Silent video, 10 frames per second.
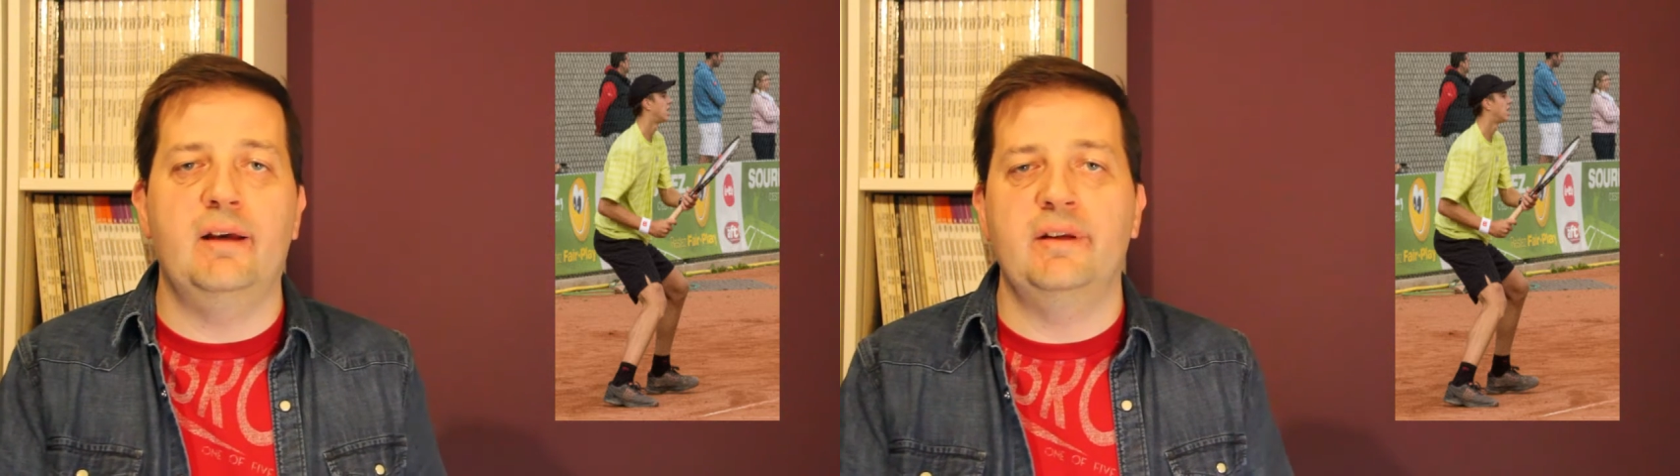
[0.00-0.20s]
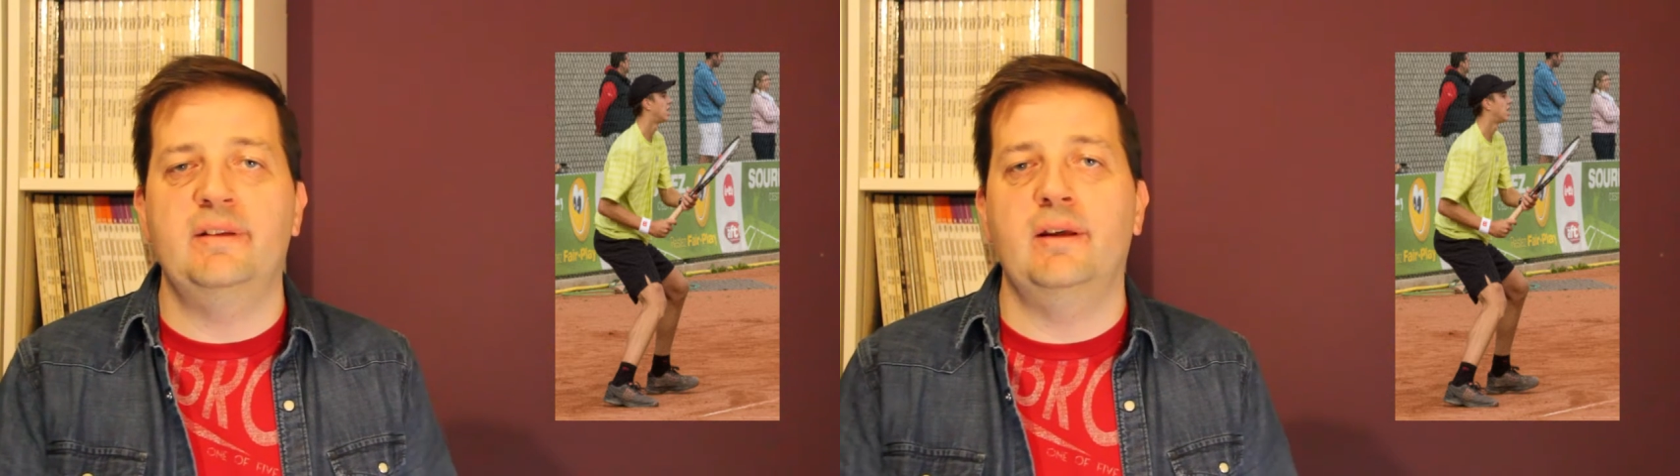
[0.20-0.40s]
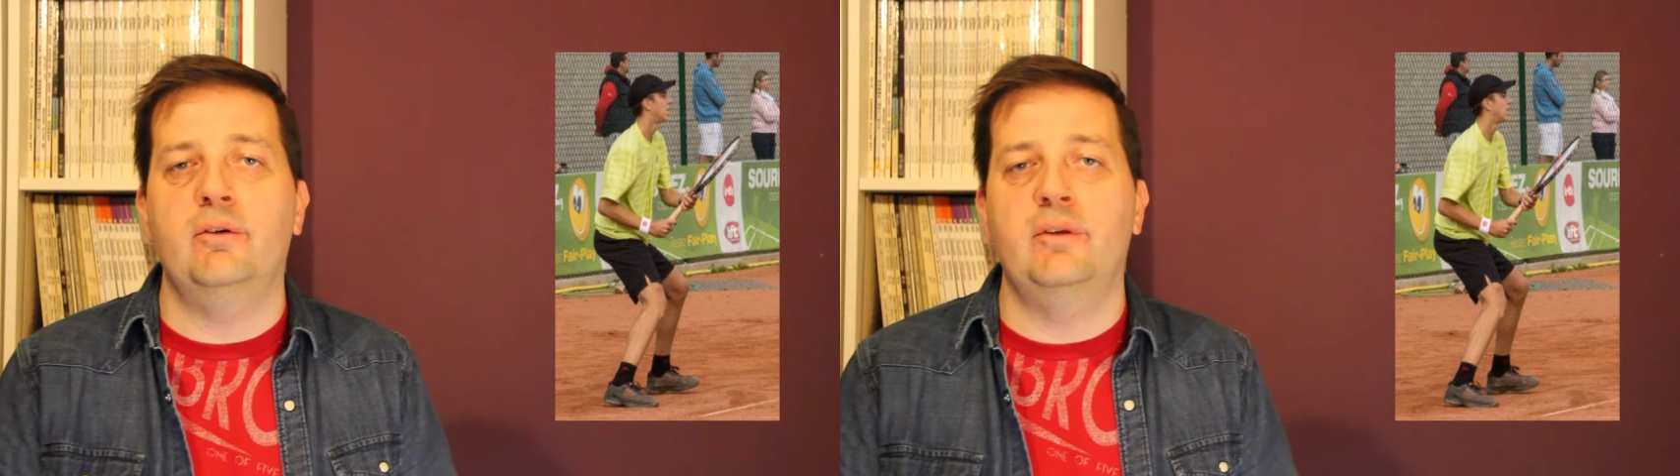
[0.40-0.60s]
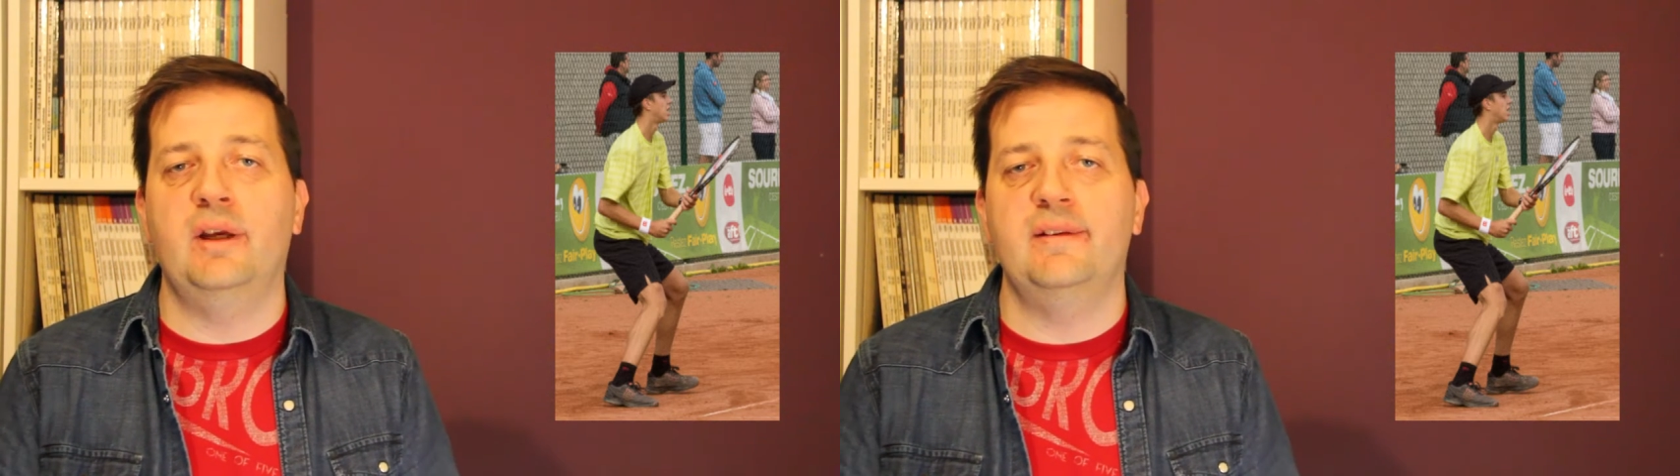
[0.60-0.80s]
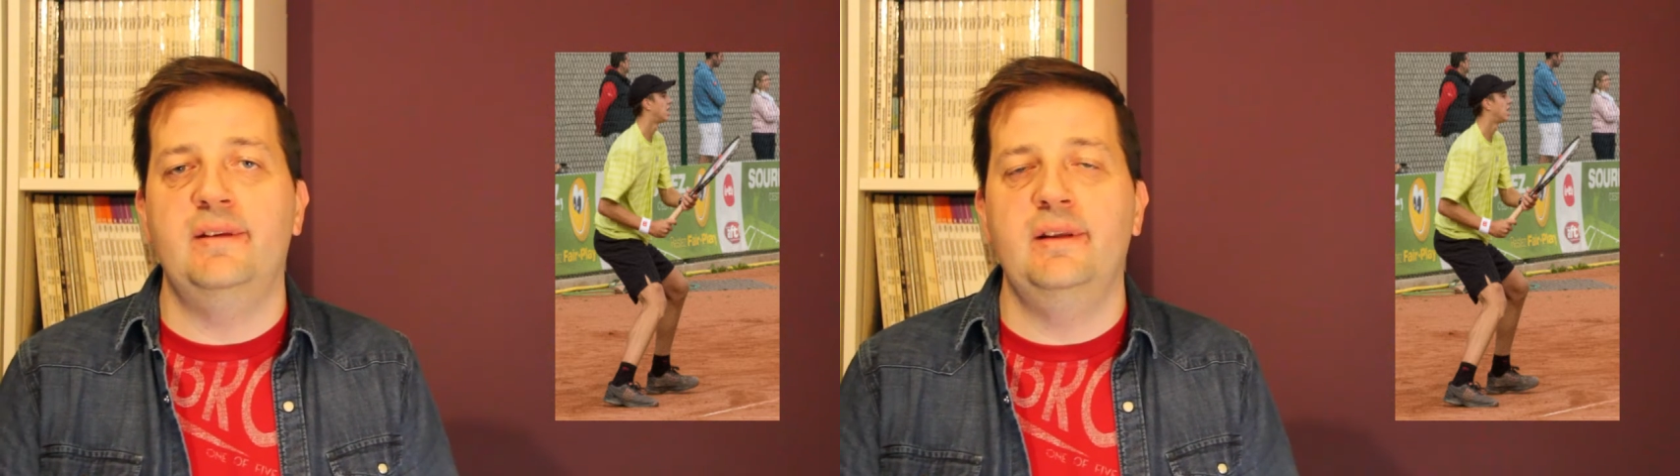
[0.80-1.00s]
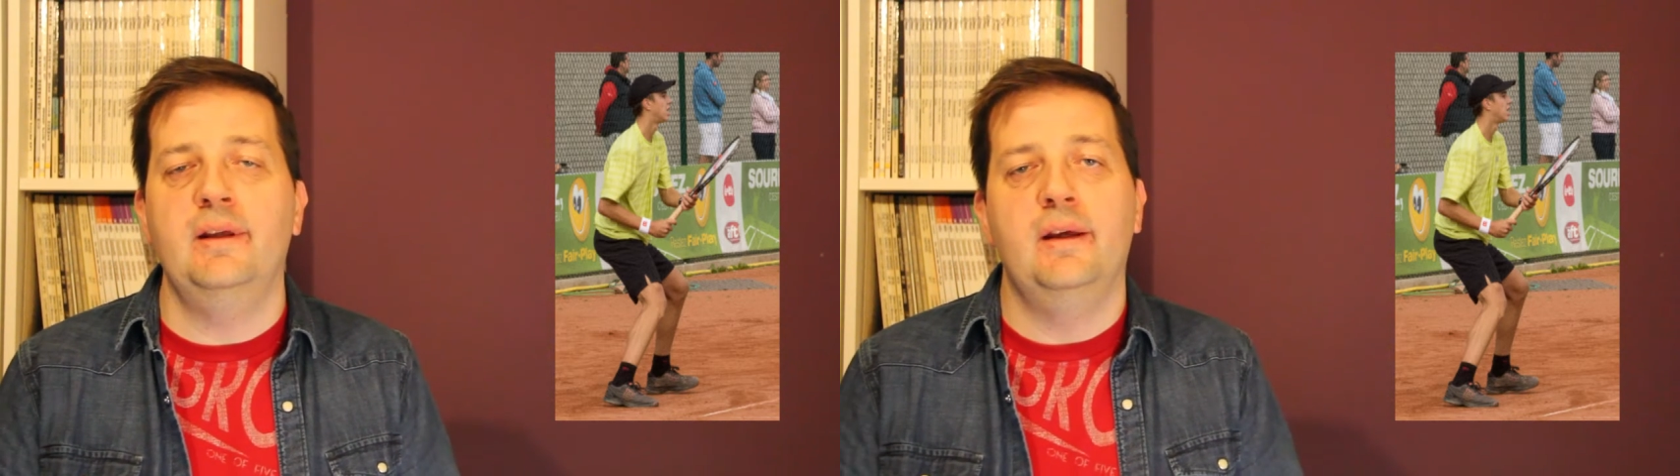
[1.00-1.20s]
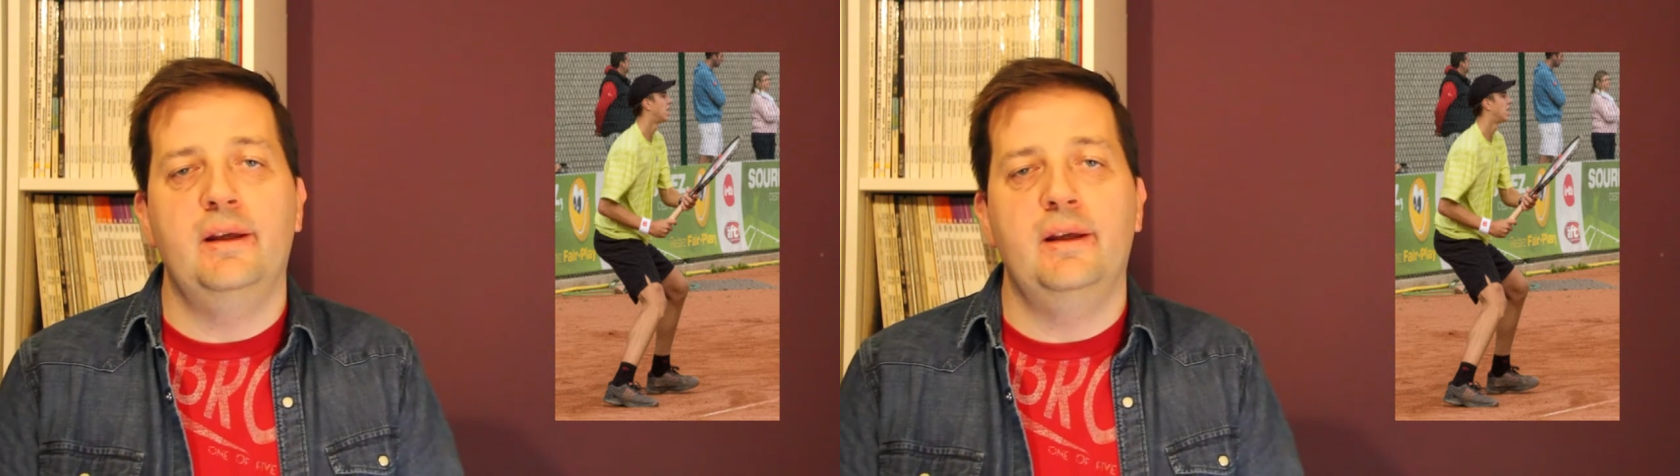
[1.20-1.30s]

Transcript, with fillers: avec Diego Di Grassi